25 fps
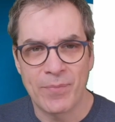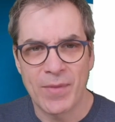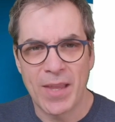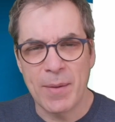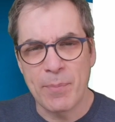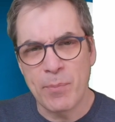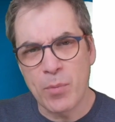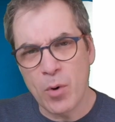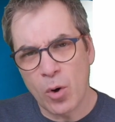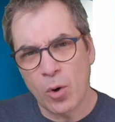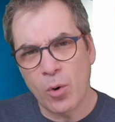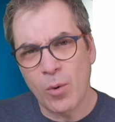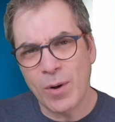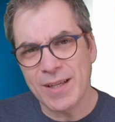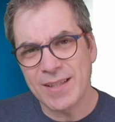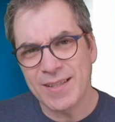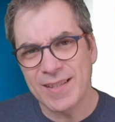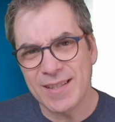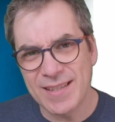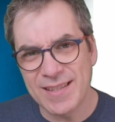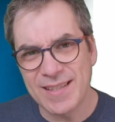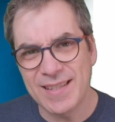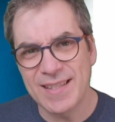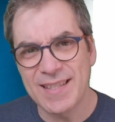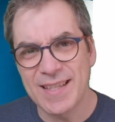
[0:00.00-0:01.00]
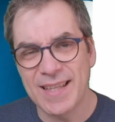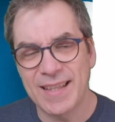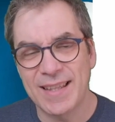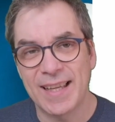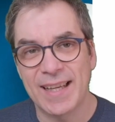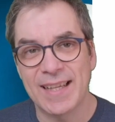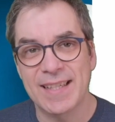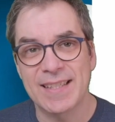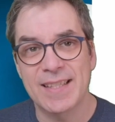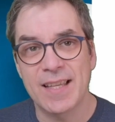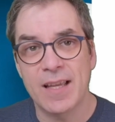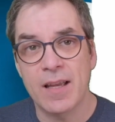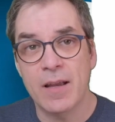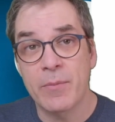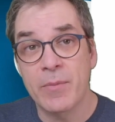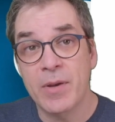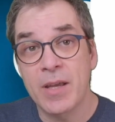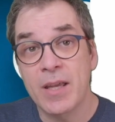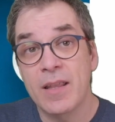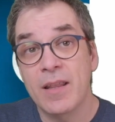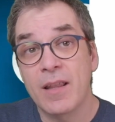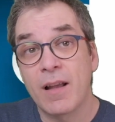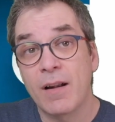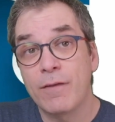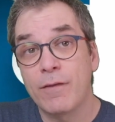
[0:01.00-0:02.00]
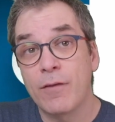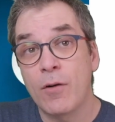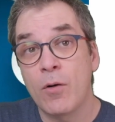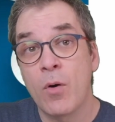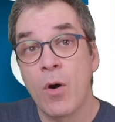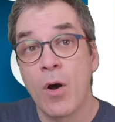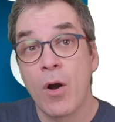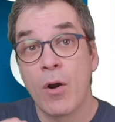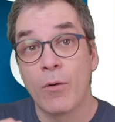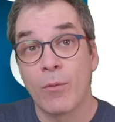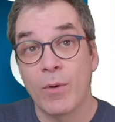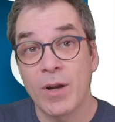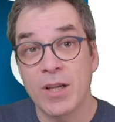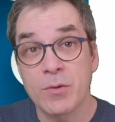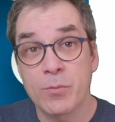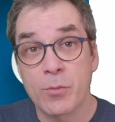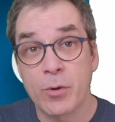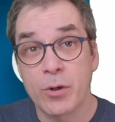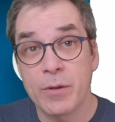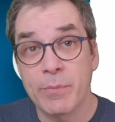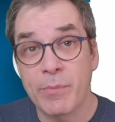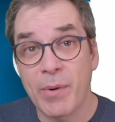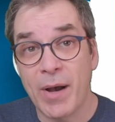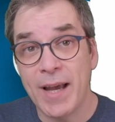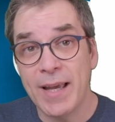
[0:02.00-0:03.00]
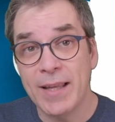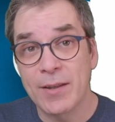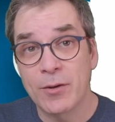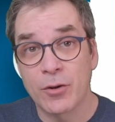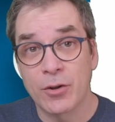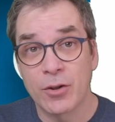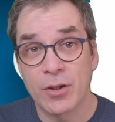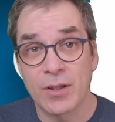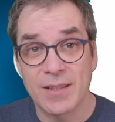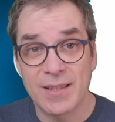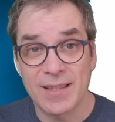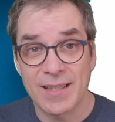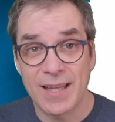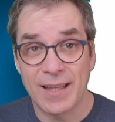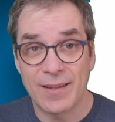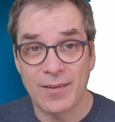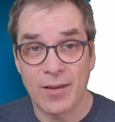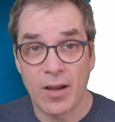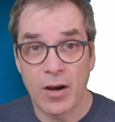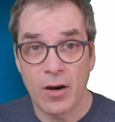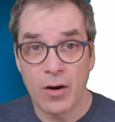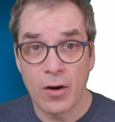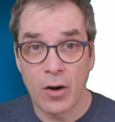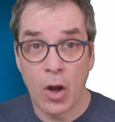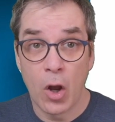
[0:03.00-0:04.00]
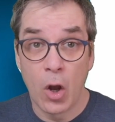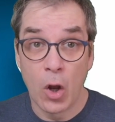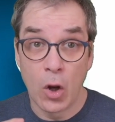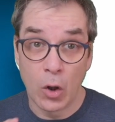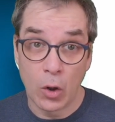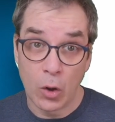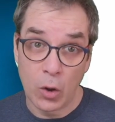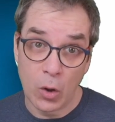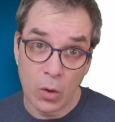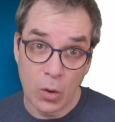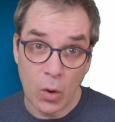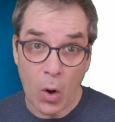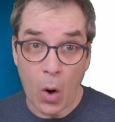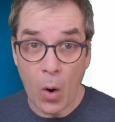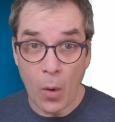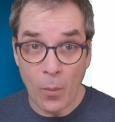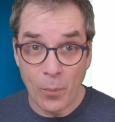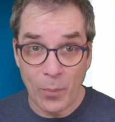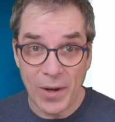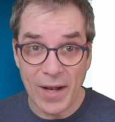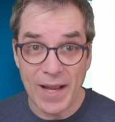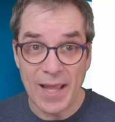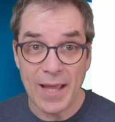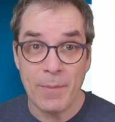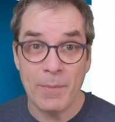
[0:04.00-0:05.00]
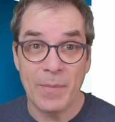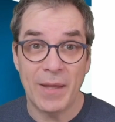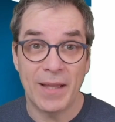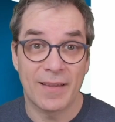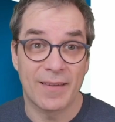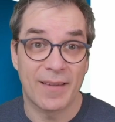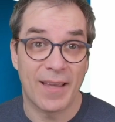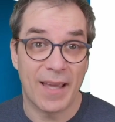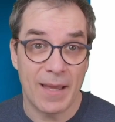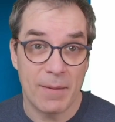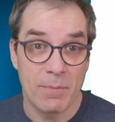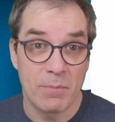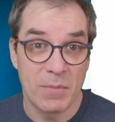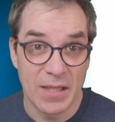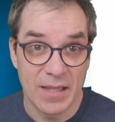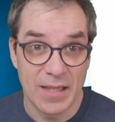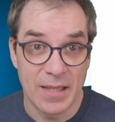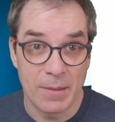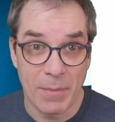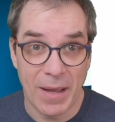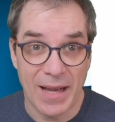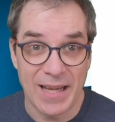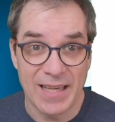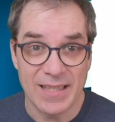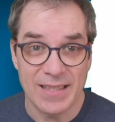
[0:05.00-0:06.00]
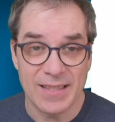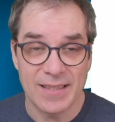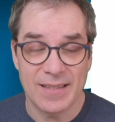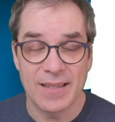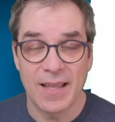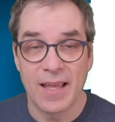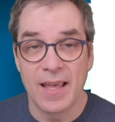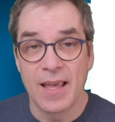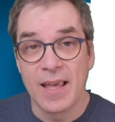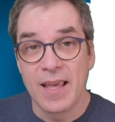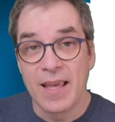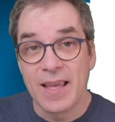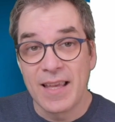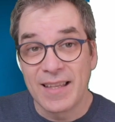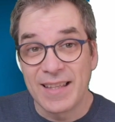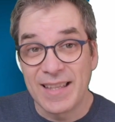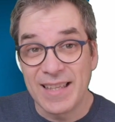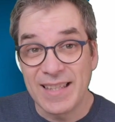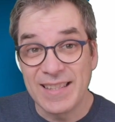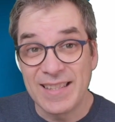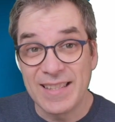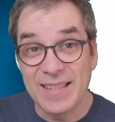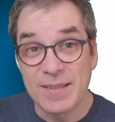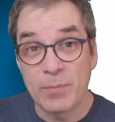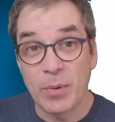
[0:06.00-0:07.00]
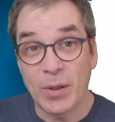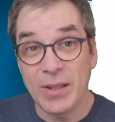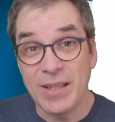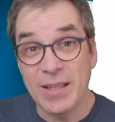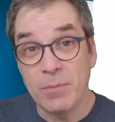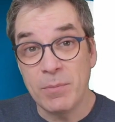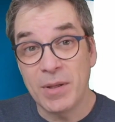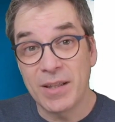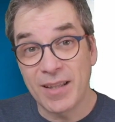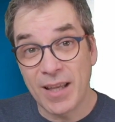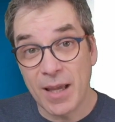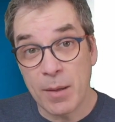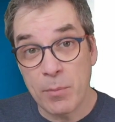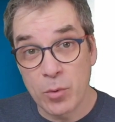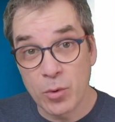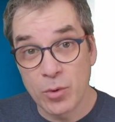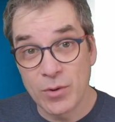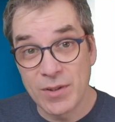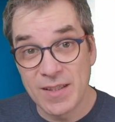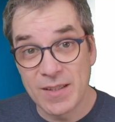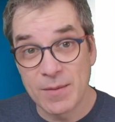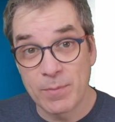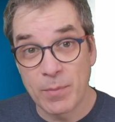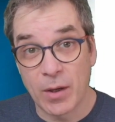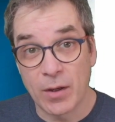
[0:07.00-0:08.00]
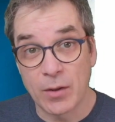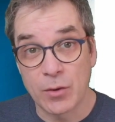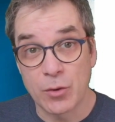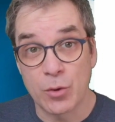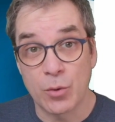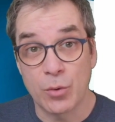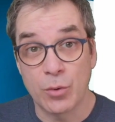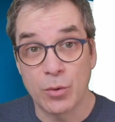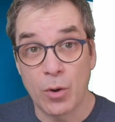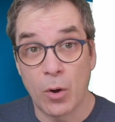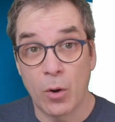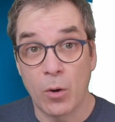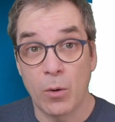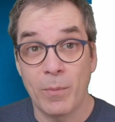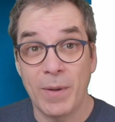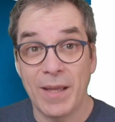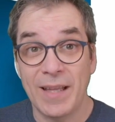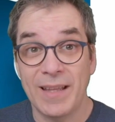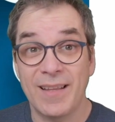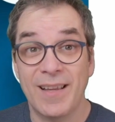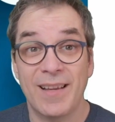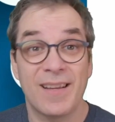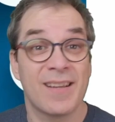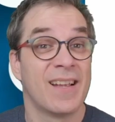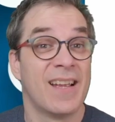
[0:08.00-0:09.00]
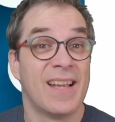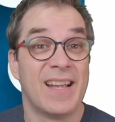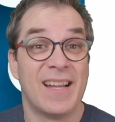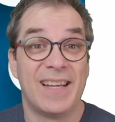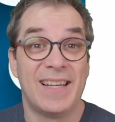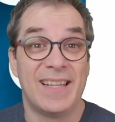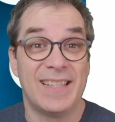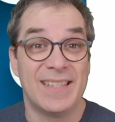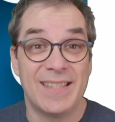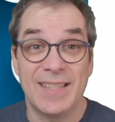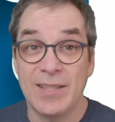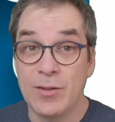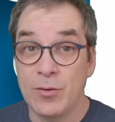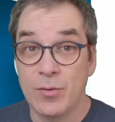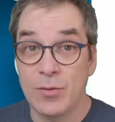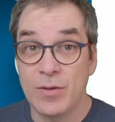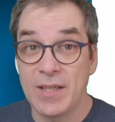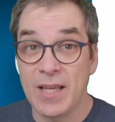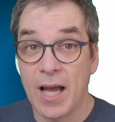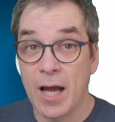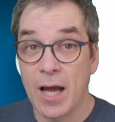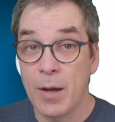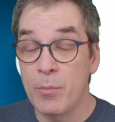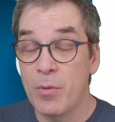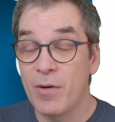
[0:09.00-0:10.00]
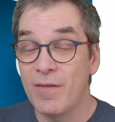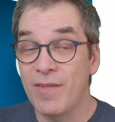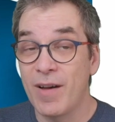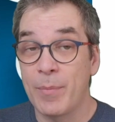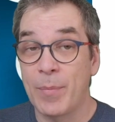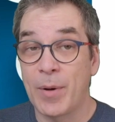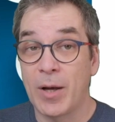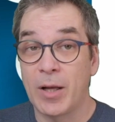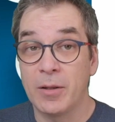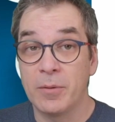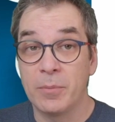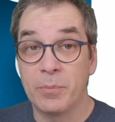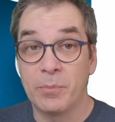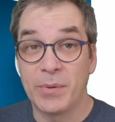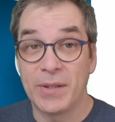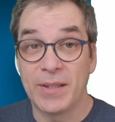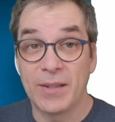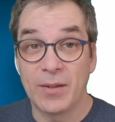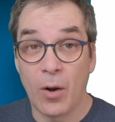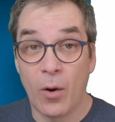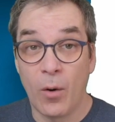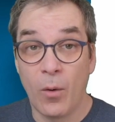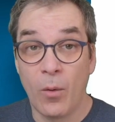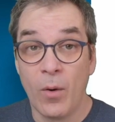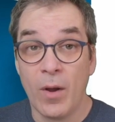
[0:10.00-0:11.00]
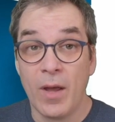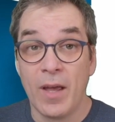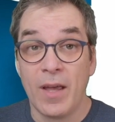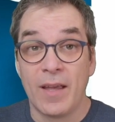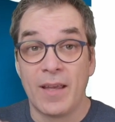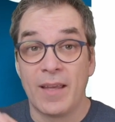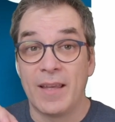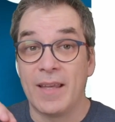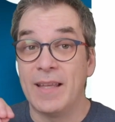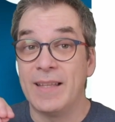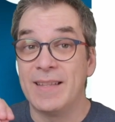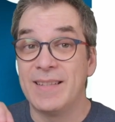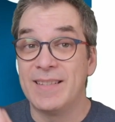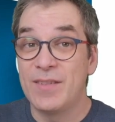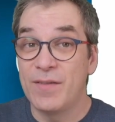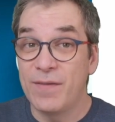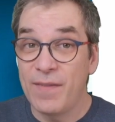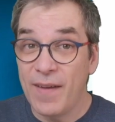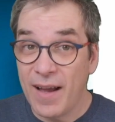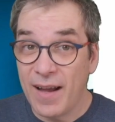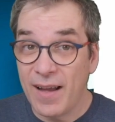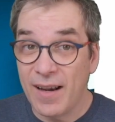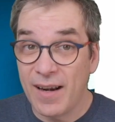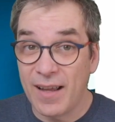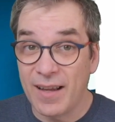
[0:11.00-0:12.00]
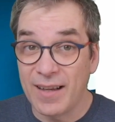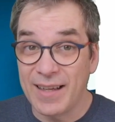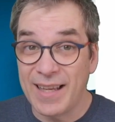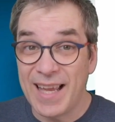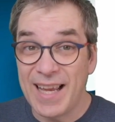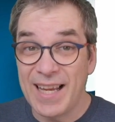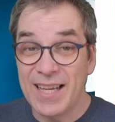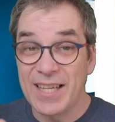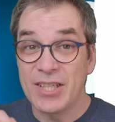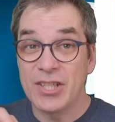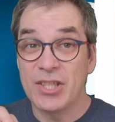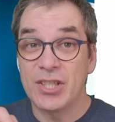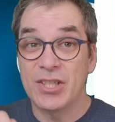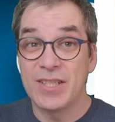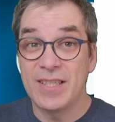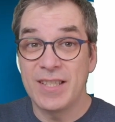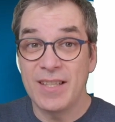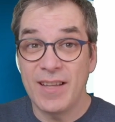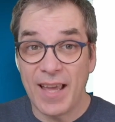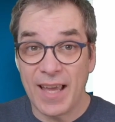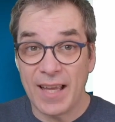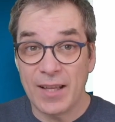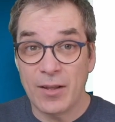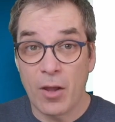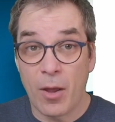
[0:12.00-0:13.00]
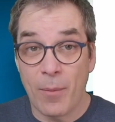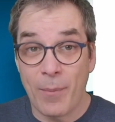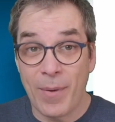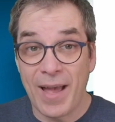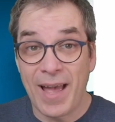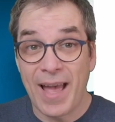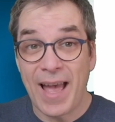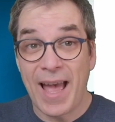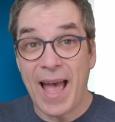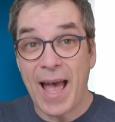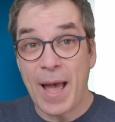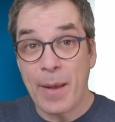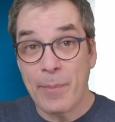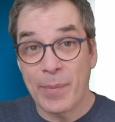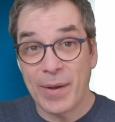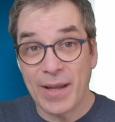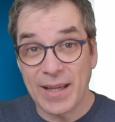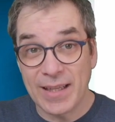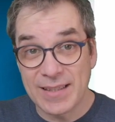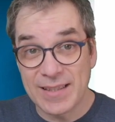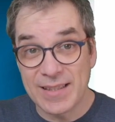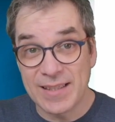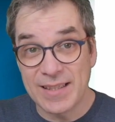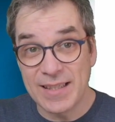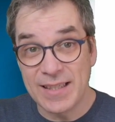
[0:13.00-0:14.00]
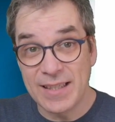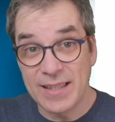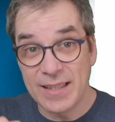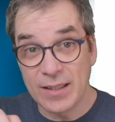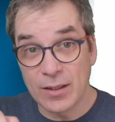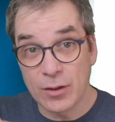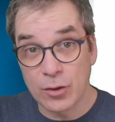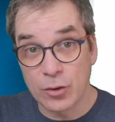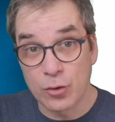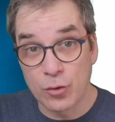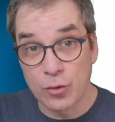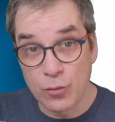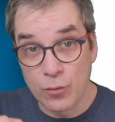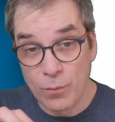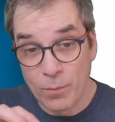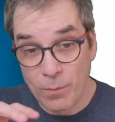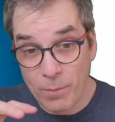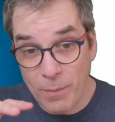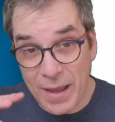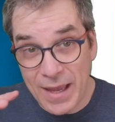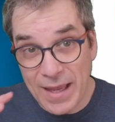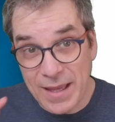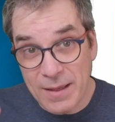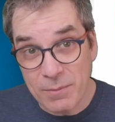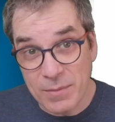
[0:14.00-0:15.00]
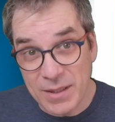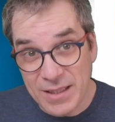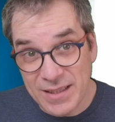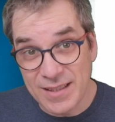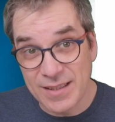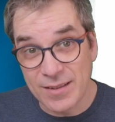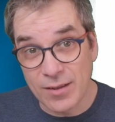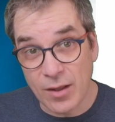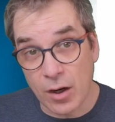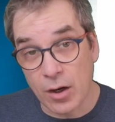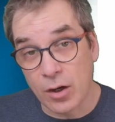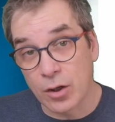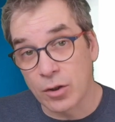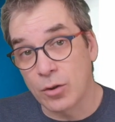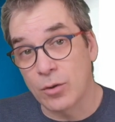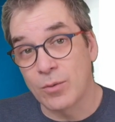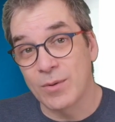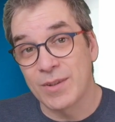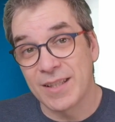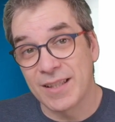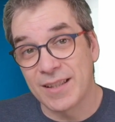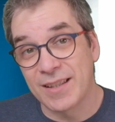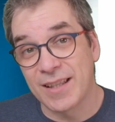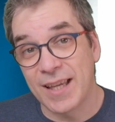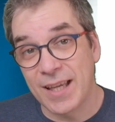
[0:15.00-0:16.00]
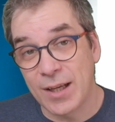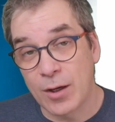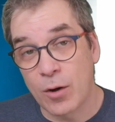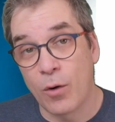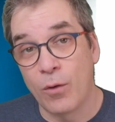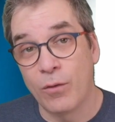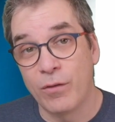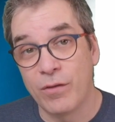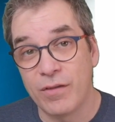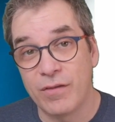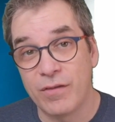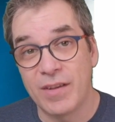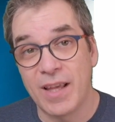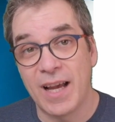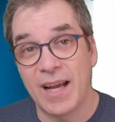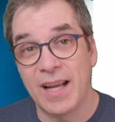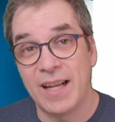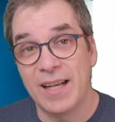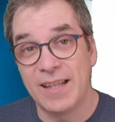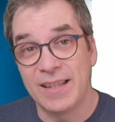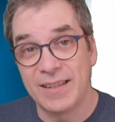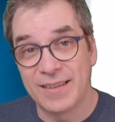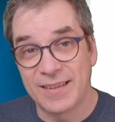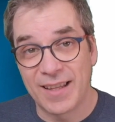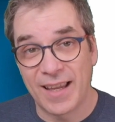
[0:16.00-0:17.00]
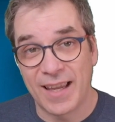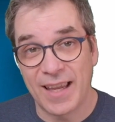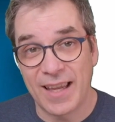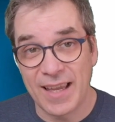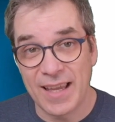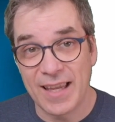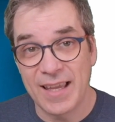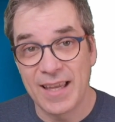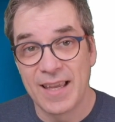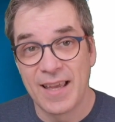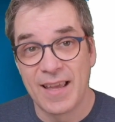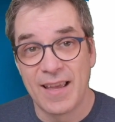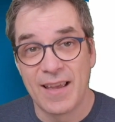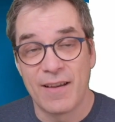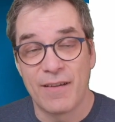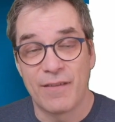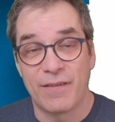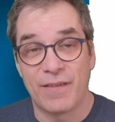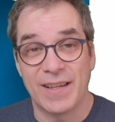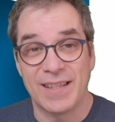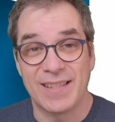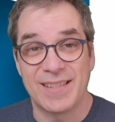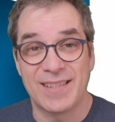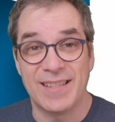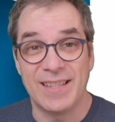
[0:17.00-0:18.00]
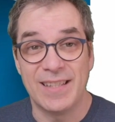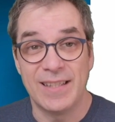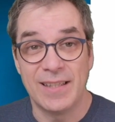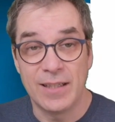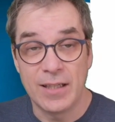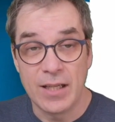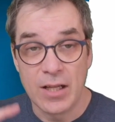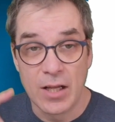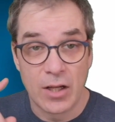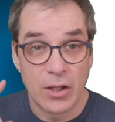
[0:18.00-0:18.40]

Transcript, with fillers: Et pourquoi c'est si intéressant? Mais dans le fond, Raspberry Pi est un ordinateur complet mais très minimaliste qui est disponible et très peu dispendieux. Donc maintenant, les étudiants peuvent apprendre Python et différents langages directement à partir du même éditeur. Donc c'est très convivial, très facile.